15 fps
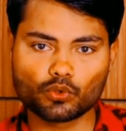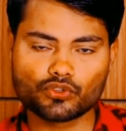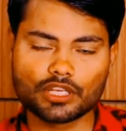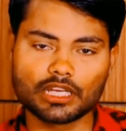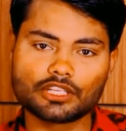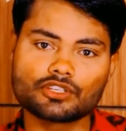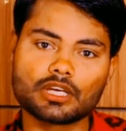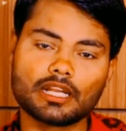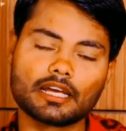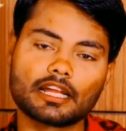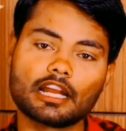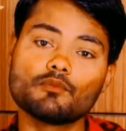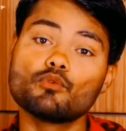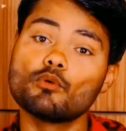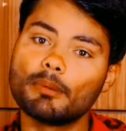उसे अच्छा लग
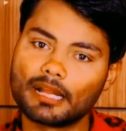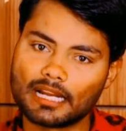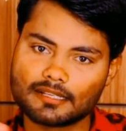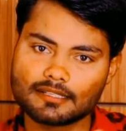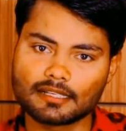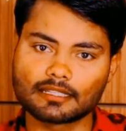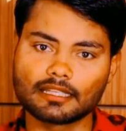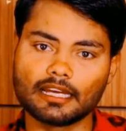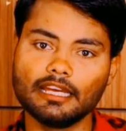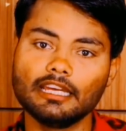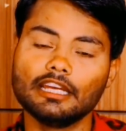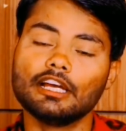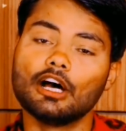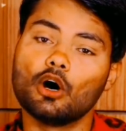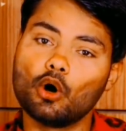रहा है वो बना सकता
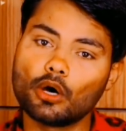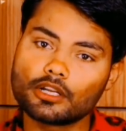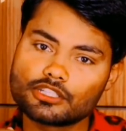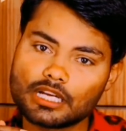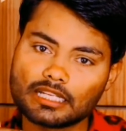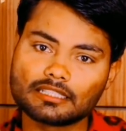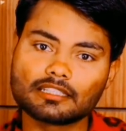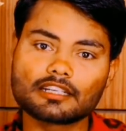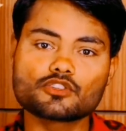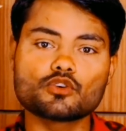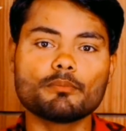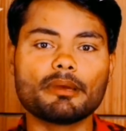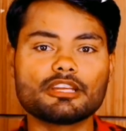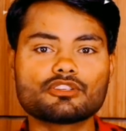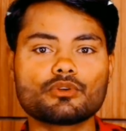है और ज़्यादातर
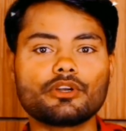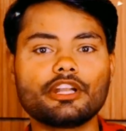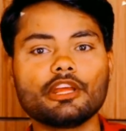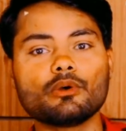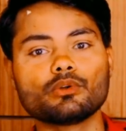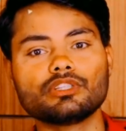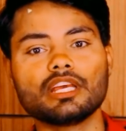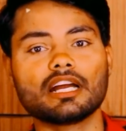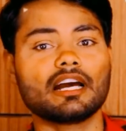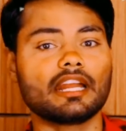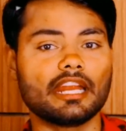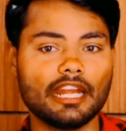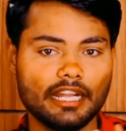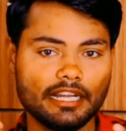जो मेजोरिटी होती है अगर